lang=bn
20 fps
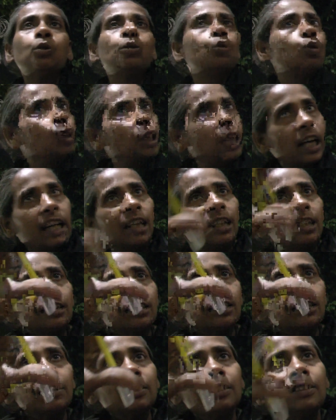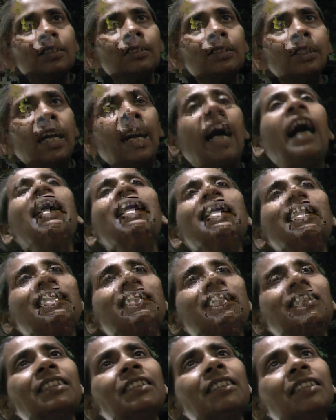একটা শূন্য বেশি হ্যাঁ
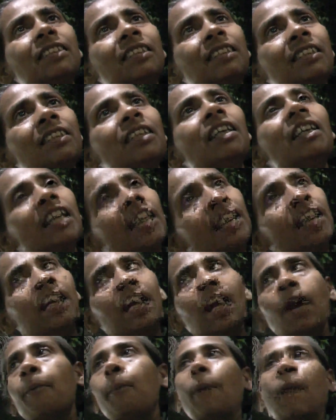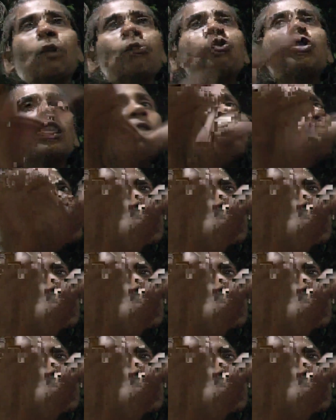একটা শূন্য বেশি লাগে মানুষের